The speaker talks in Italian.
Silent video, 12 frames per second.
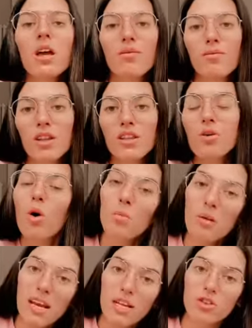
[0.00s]
Infatti io ho
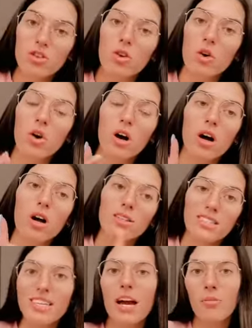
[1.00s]
preso uh,
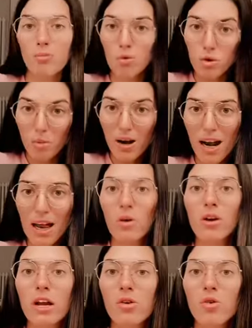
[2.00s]
sia il punto per la
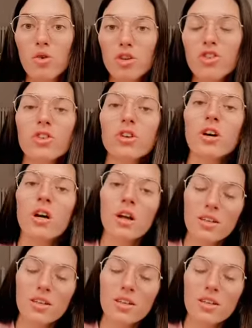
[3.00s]
laurea in corso,